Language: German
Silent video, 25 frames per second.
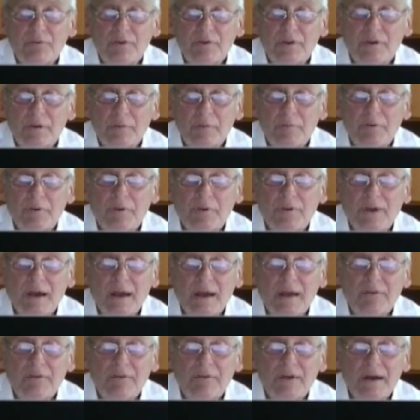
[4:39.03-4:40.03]
nicht im
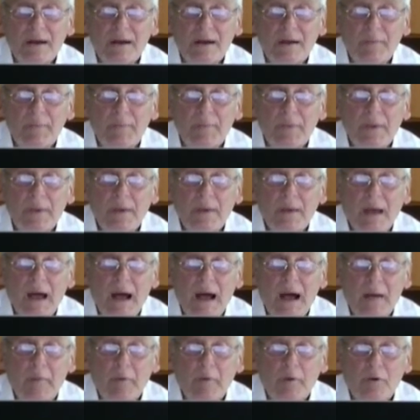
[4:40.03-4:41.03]
Detail sagen,
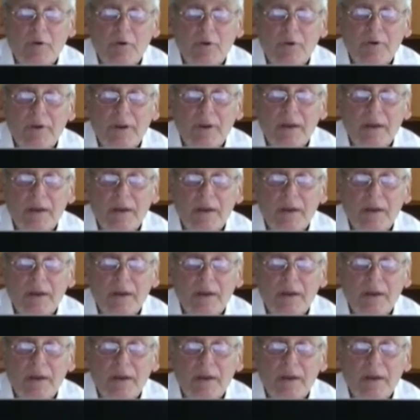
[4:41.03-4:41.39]
aber könnten